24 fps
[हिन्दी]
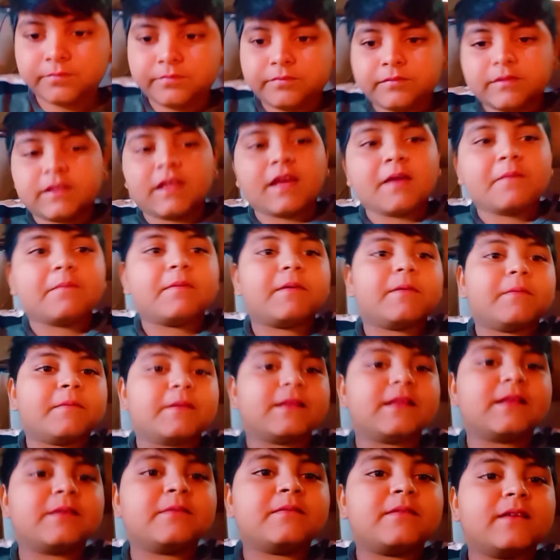यहाँ पर
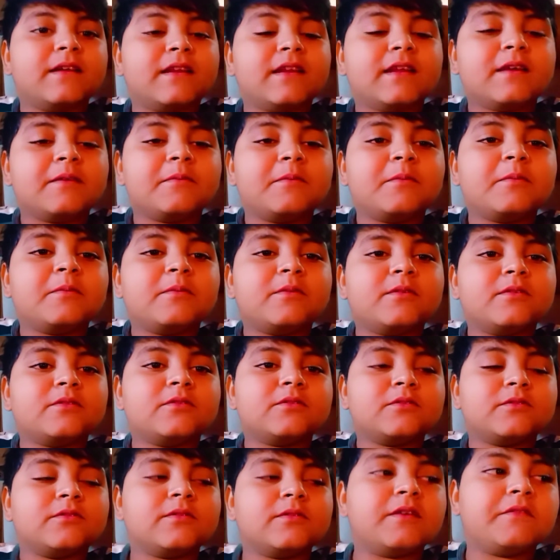मतलब हल्का भी बोला तो
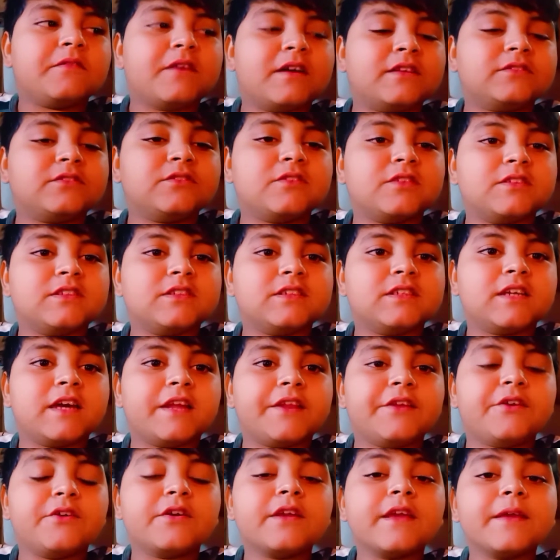आवाज़ तो अच्छी आ रही
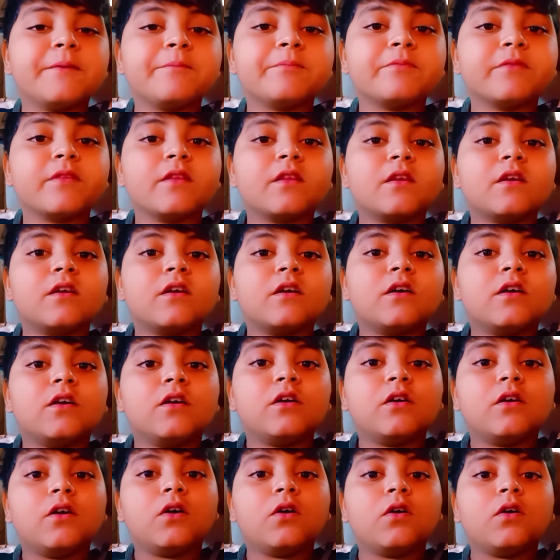होगी
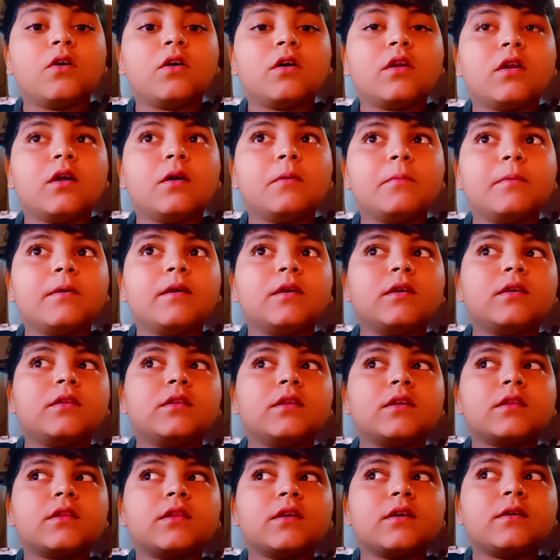और अभी
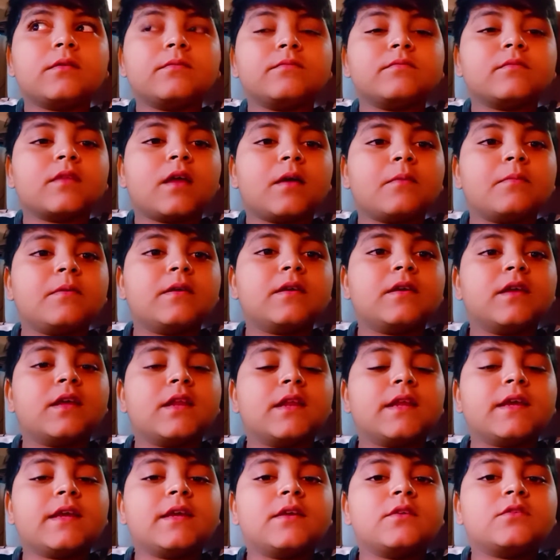देखते हैं अभी ये
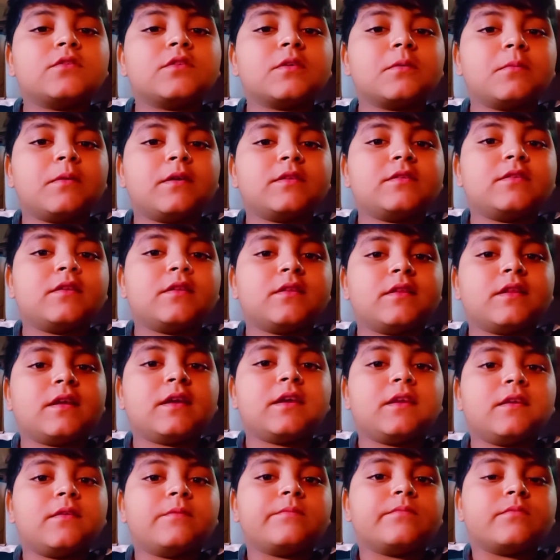लेगी उसके बाद चलते कहीं
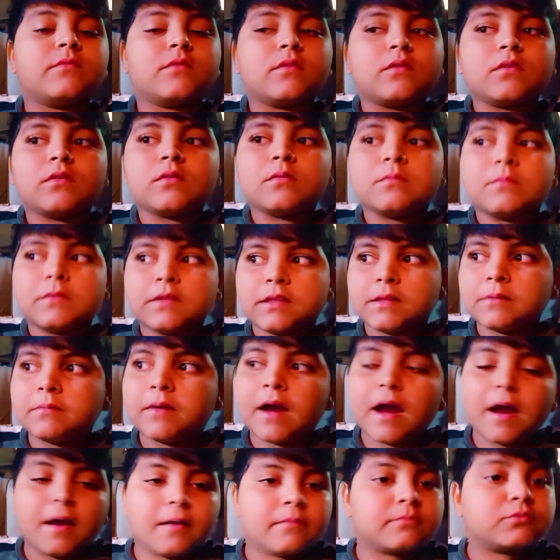मतलब
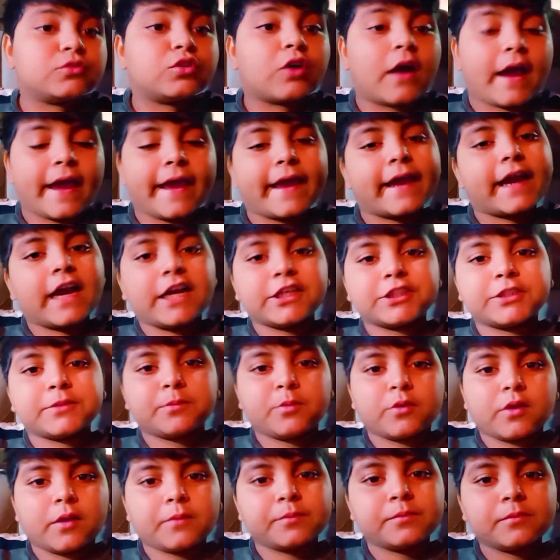हाँ हम तो आए हैं काशीपुर
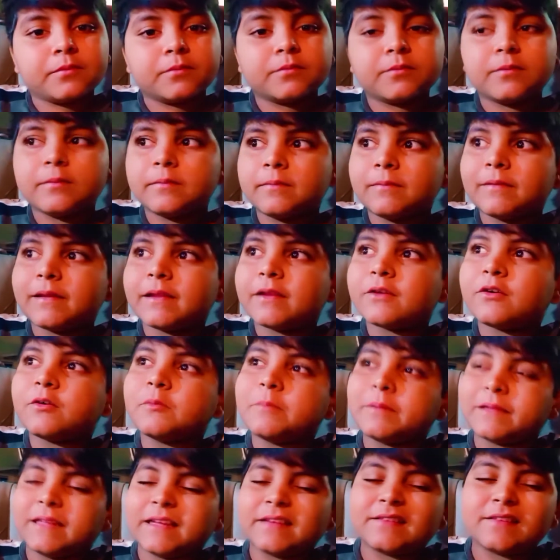अब मेरे को
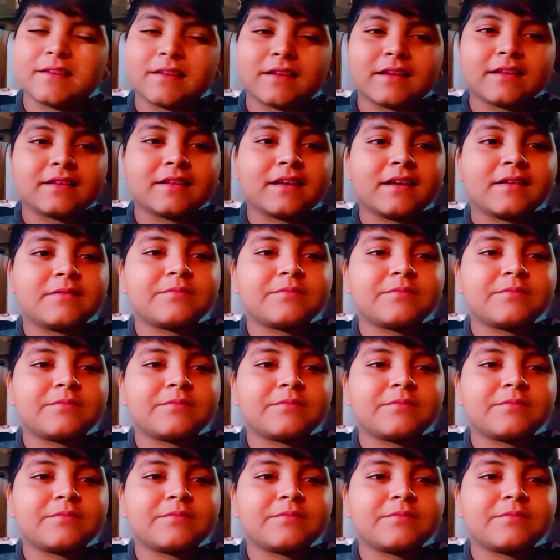पता ही चल गया था